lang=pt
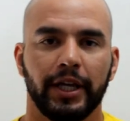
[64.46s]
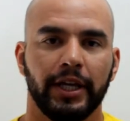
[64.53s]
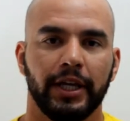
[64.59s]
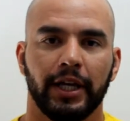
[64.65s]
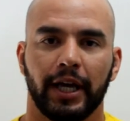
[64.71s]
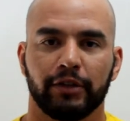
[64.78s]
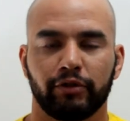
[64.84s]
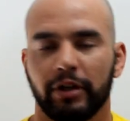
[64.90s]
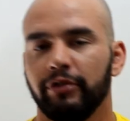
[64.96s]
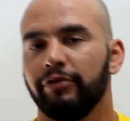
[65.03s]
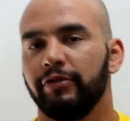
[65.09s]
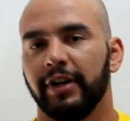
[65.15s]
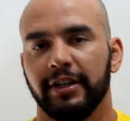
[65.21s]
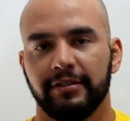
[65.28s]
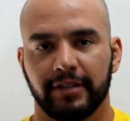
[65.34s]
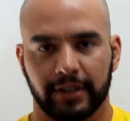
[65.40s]
aí a sua
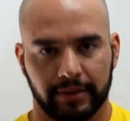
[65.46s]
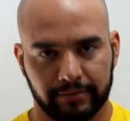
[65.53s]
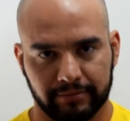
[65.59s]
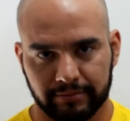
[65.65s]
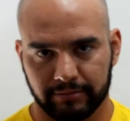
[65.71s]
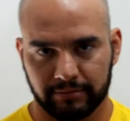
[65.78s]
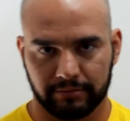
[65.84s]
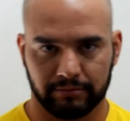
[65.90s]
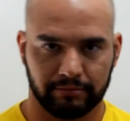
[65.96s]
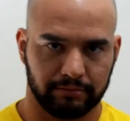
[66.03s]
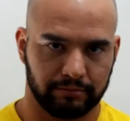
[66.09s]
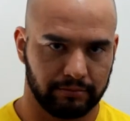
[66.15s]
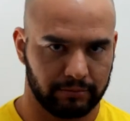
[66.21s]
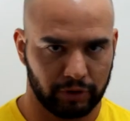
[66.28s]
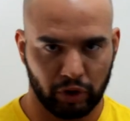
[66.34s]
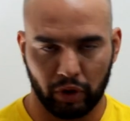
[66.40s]
infância
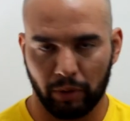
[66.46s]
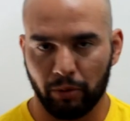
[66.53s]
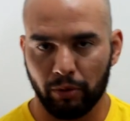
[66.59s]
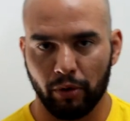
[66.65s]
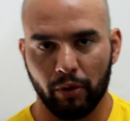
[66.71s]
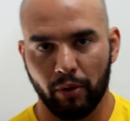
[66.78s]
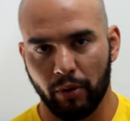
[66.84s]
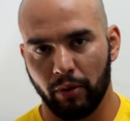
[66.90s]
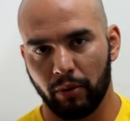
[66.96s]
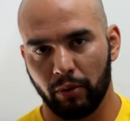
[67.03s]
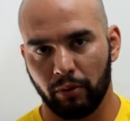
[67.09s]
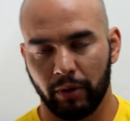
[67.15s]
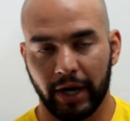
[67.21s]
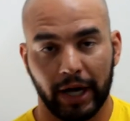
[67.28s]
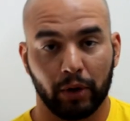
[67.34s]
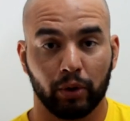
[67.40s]
como
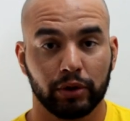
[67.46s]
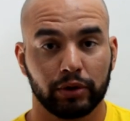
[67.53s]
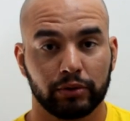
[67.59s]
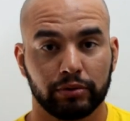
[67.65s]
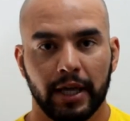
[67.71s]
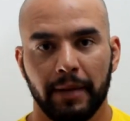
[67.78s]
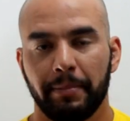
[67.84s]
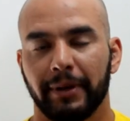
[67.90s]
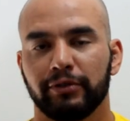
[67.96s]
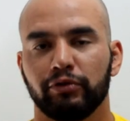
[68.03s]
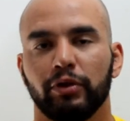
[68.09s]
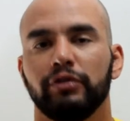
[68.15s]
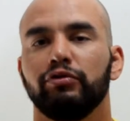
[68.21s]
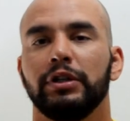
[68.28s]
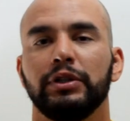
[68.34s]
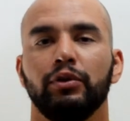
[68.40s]
um garoto e passou
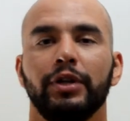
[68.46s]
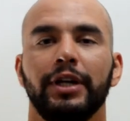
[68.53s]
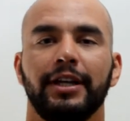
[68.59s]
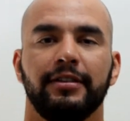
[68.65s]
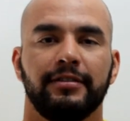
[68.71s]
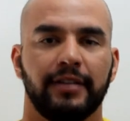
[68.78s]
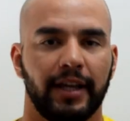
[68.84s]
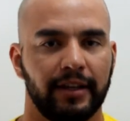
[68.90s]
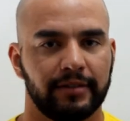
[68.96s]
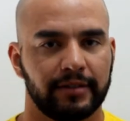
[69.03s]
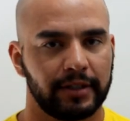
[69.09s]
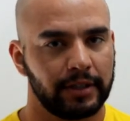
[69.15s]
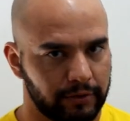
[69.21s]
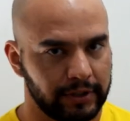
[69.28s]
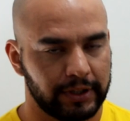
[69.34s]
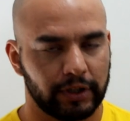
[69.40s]
a sua
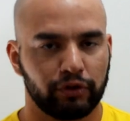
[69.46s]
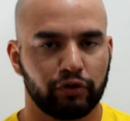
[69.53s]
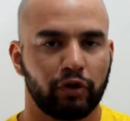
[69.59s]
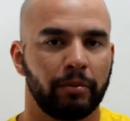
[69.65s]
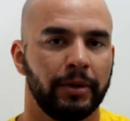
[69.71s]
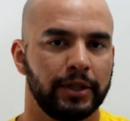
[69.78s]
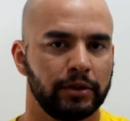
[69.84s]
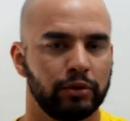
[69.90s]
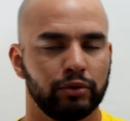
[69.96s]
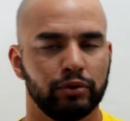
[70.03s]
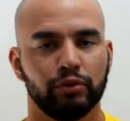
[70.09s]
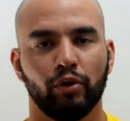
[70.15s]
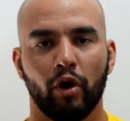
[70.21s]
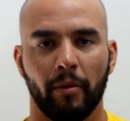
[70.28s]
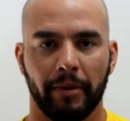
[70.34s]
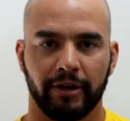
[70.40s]
adolescência se transformando
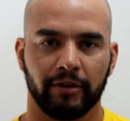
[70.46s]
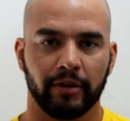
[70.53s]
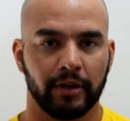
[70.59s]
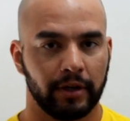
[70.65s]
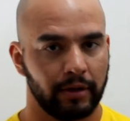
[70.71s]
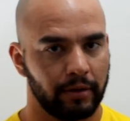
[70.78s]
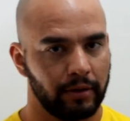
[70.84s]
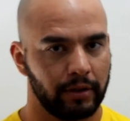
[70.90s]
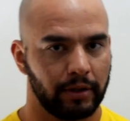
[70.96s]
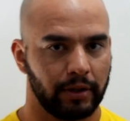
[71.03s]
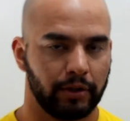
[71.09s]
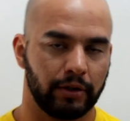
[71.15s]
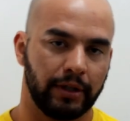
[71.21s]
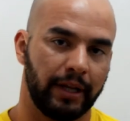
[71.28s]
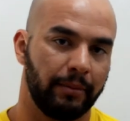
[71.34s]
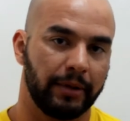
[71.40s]
num homem.
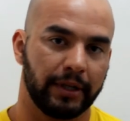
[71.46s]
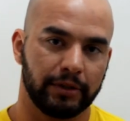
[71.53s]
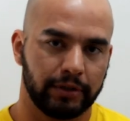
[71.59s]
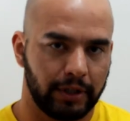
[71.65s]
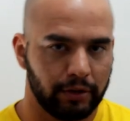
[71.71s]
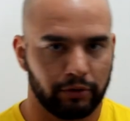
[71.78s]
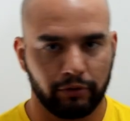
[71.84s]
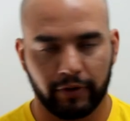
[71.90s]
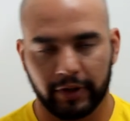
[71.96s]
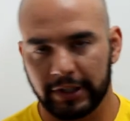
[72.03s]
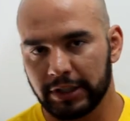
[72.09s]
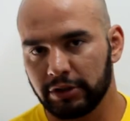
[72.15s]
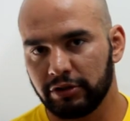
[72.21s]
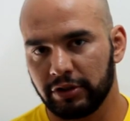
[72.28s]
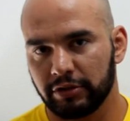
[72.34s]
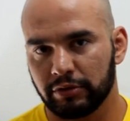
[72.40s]
Lembrando que eu tô
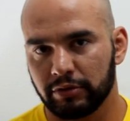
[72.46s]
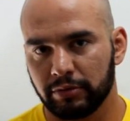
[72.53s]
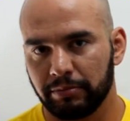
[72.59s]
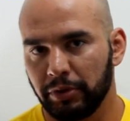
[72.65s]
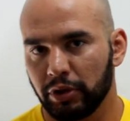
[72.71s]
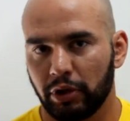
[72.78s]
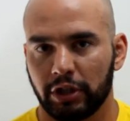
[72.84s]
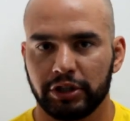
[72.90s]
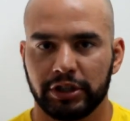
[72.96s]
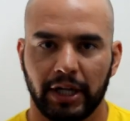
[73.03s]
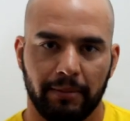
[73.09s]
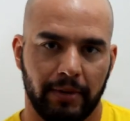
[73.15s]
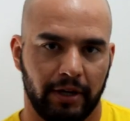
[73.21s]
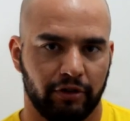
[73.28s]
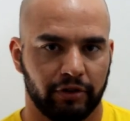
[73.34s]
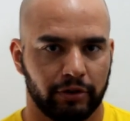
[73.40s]
falando disso
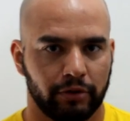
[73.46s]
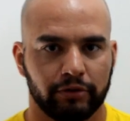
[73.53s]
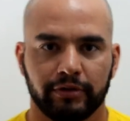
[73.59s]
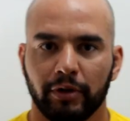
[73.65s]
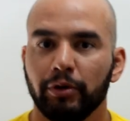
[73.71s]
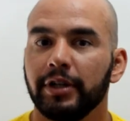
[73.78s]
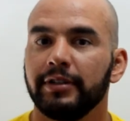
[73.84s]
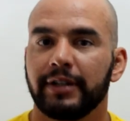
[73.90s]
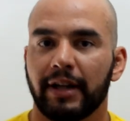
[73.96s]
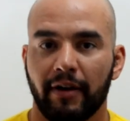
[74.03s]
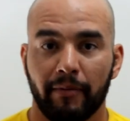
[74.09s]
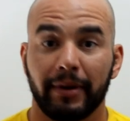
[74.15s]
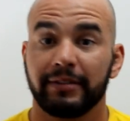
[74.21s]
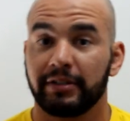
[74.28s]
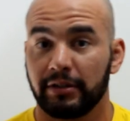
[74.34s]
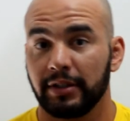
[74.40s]
biologicamente, não sei o que estava
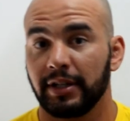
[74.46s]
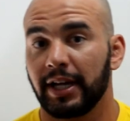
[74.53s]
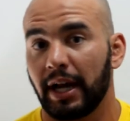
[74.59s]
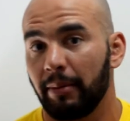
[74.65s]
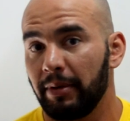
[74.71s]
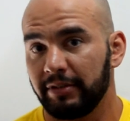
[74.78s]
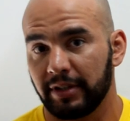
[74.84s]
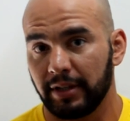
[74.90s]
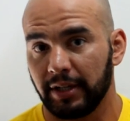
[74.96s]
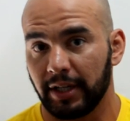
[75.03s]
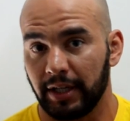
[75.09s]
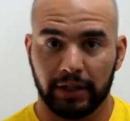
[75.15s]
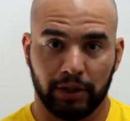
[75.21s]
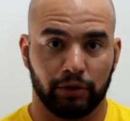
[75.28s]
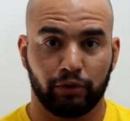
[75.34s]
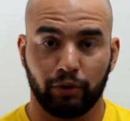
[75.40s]
passando na cabeça
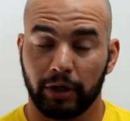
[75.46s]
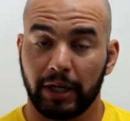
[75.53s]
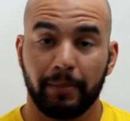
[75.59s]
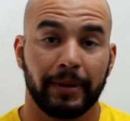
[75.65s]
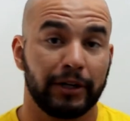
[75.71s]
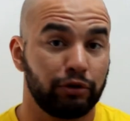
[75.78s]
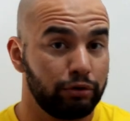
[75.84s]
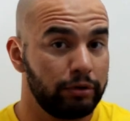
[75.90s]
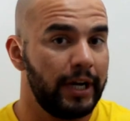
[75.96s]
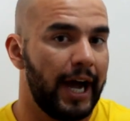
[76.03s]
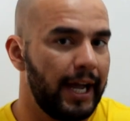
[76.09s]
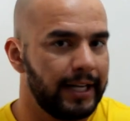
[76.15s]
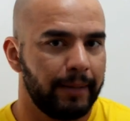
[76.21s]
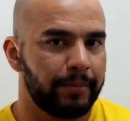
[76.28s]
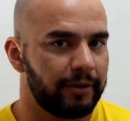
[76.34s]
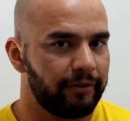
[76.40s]
dele. Não tô aqui para julgar
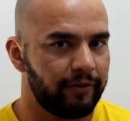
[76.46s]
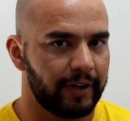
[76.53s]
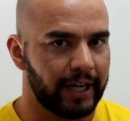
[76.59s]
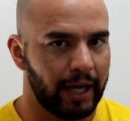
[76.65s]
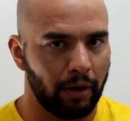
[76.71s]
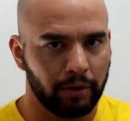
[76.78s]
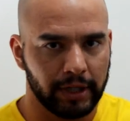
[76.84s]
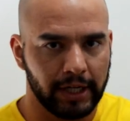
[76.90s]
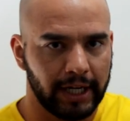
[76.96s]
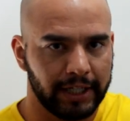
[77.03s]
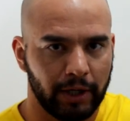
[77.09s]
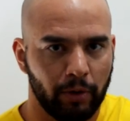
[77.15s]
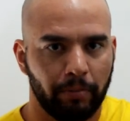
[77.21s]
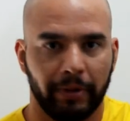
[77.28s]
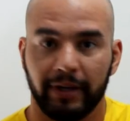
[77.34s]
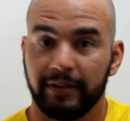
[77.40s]
e nem para falar o que cada
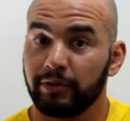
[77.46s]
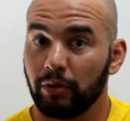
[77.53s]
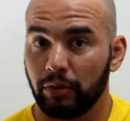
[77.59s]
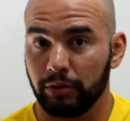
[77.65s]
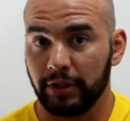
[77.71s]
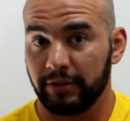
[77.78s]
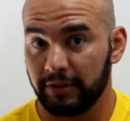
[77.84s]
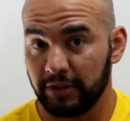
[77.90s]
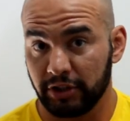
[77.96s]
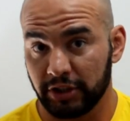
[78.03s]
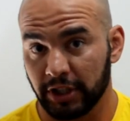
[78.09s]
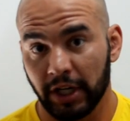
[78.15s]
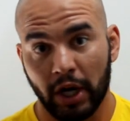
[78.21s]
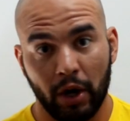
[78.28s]
um pensa ou decide